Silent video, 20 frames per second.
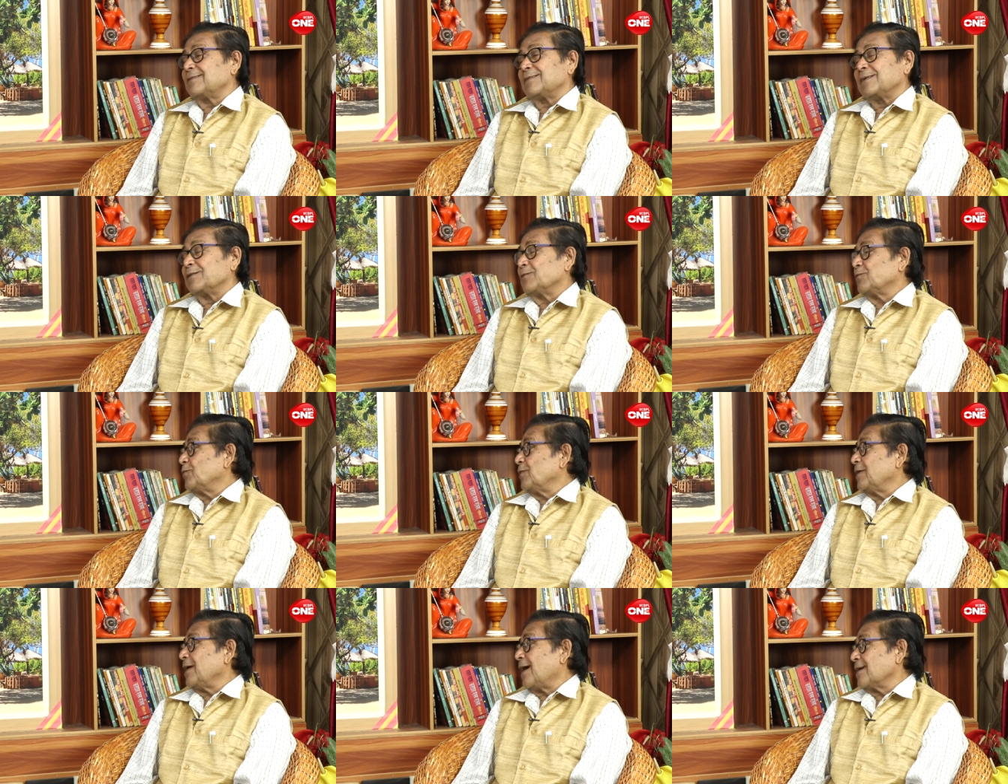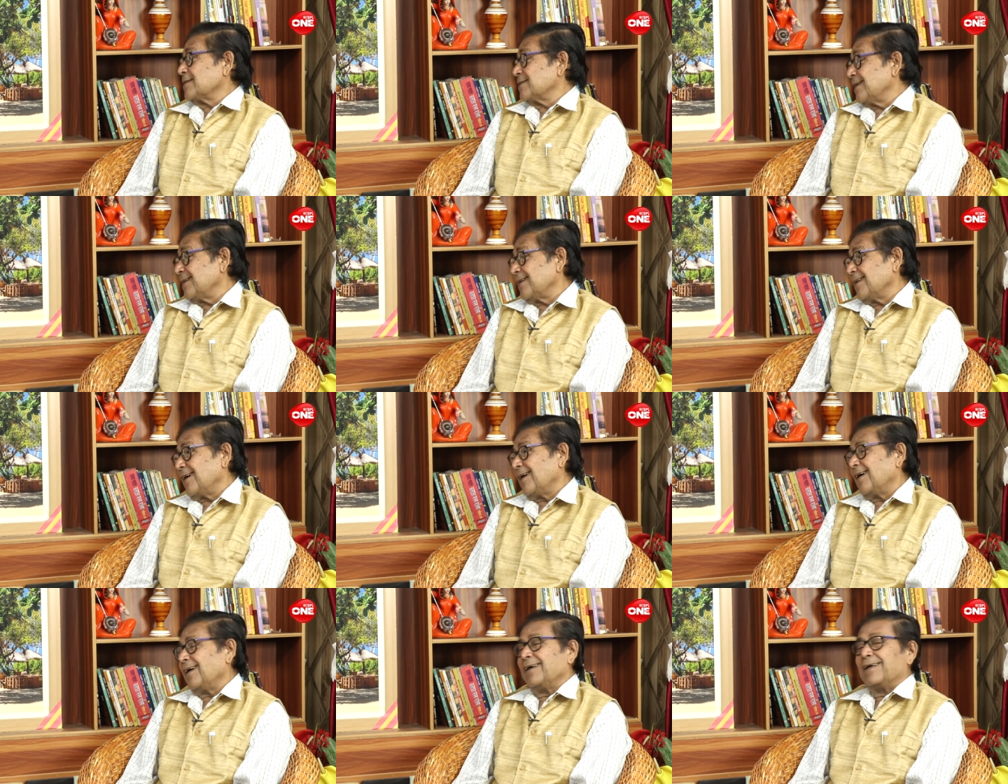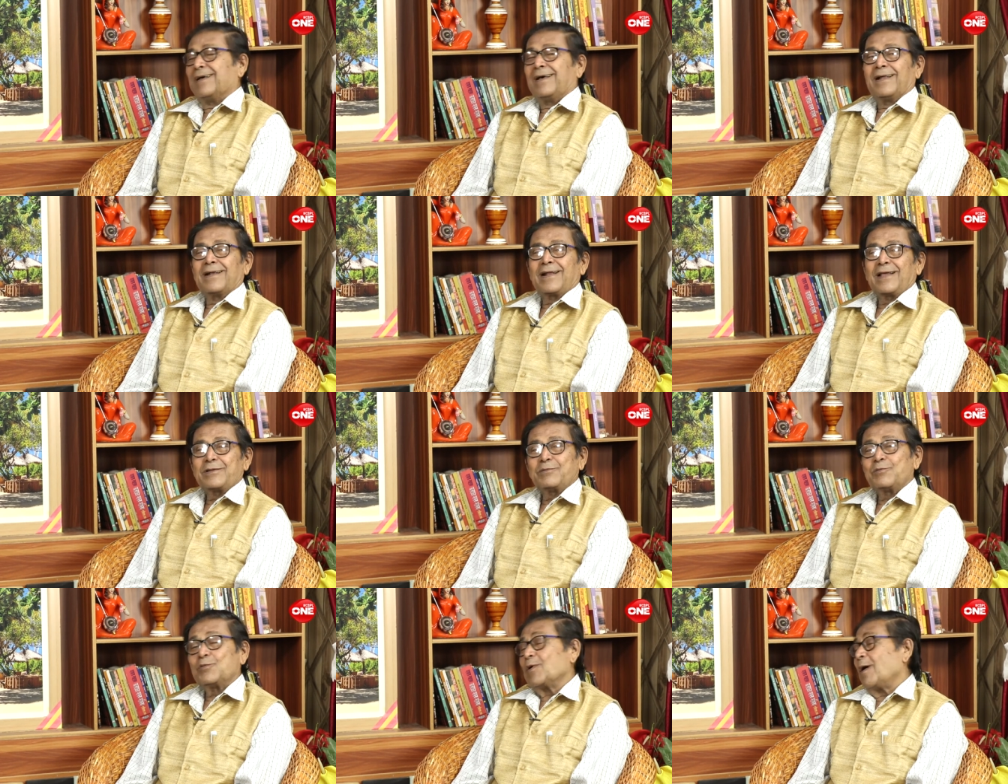তিনি আসেন না
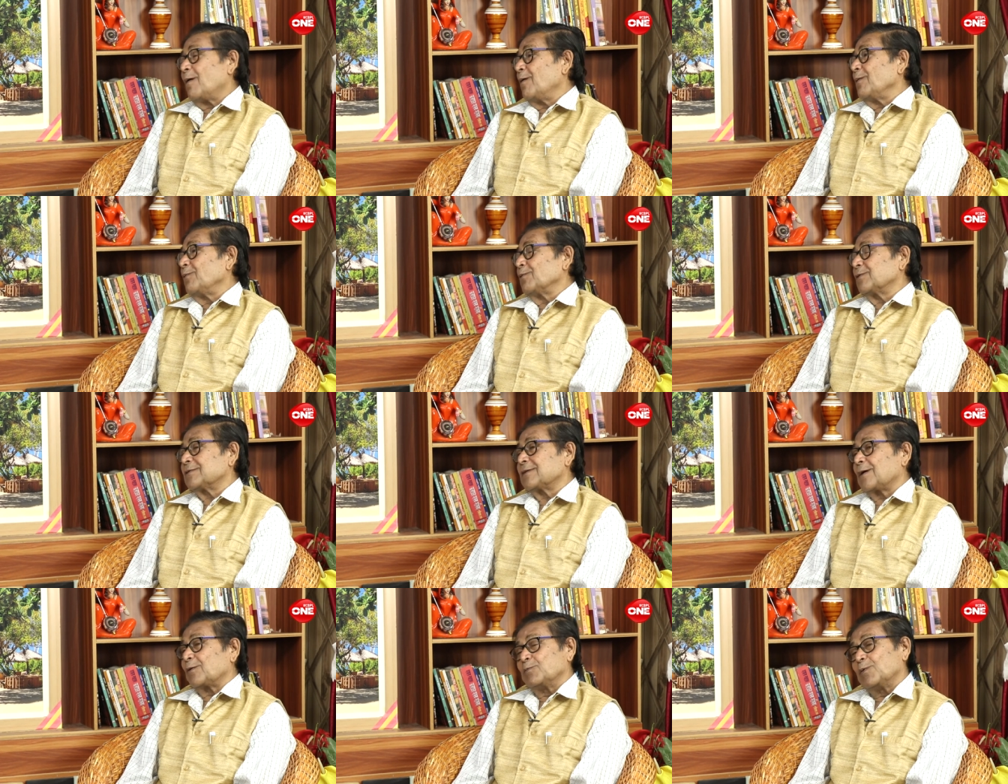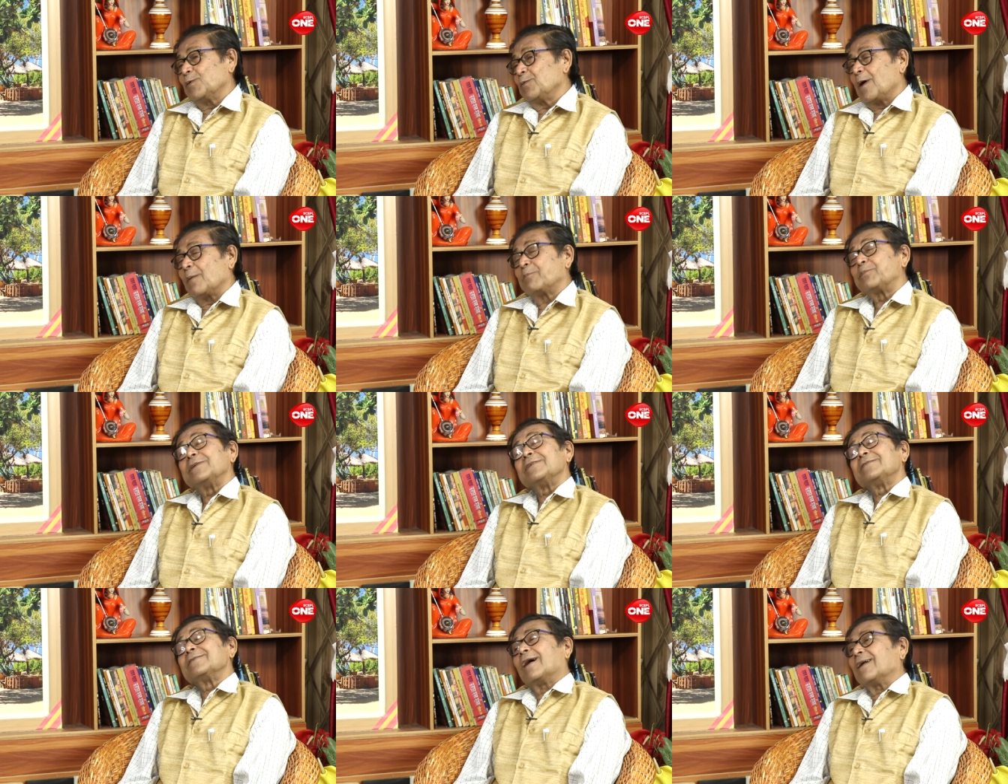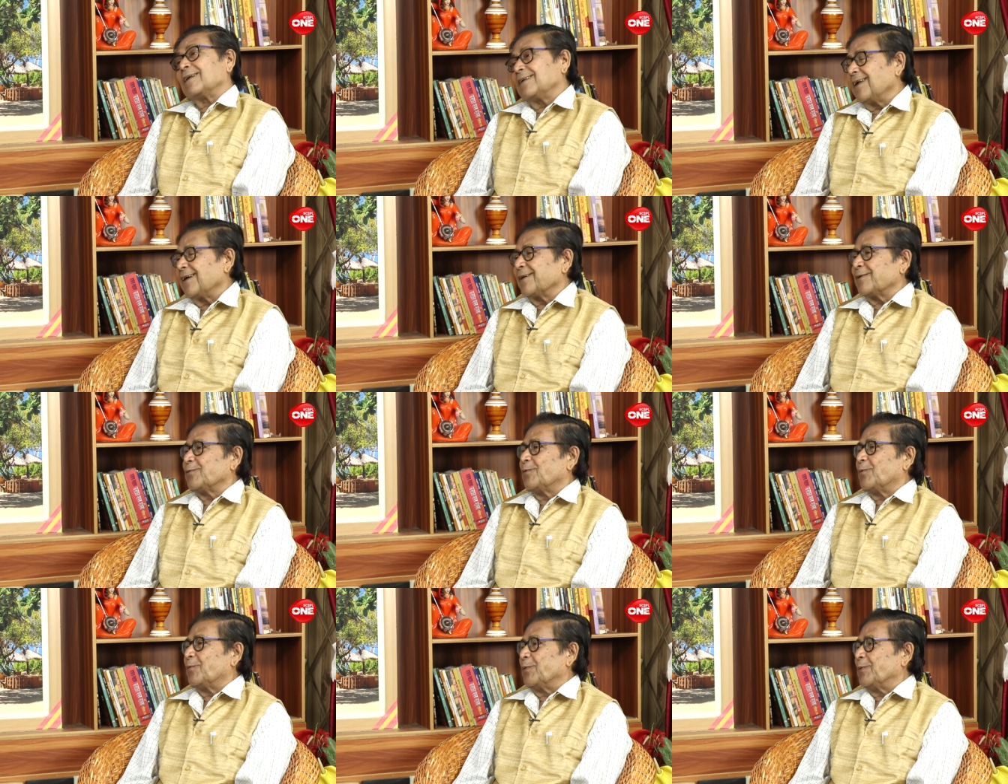রাজীবাবু আমায় বলছে সানবাবু আপনি যান না একটু
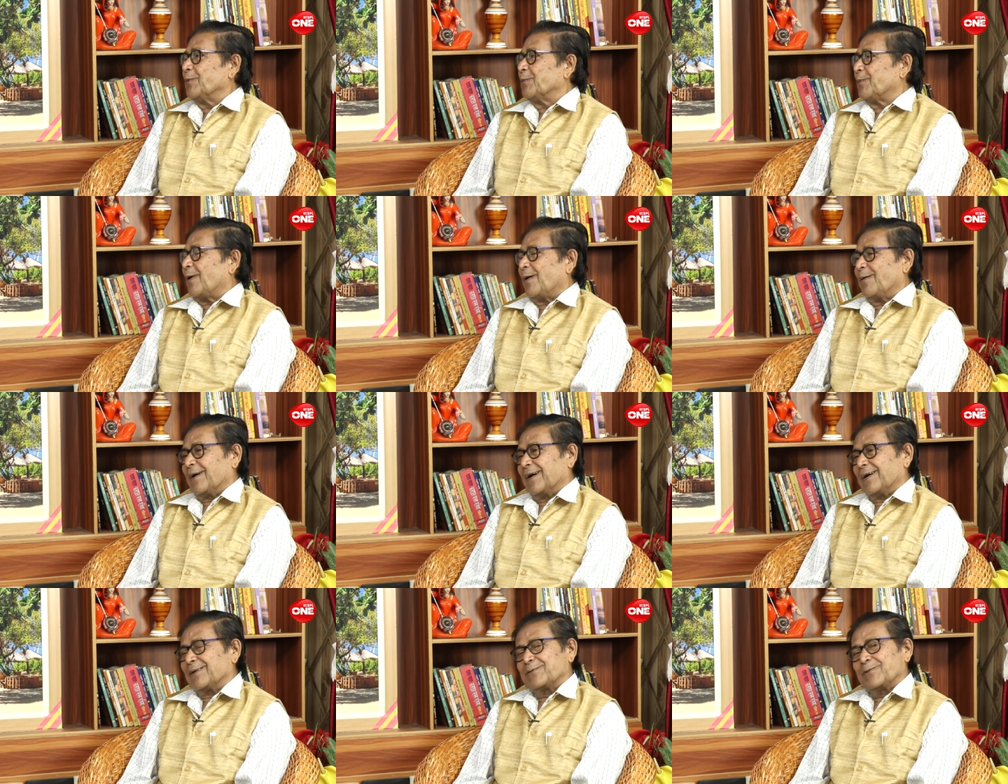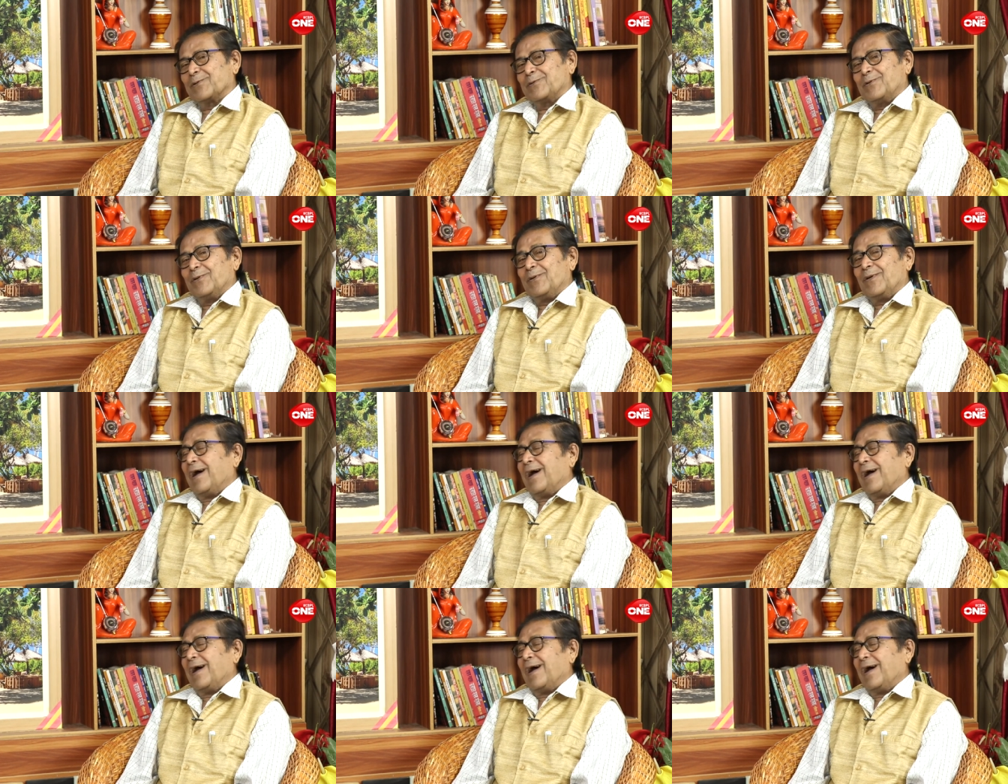অভিমান ভাঙার জন্য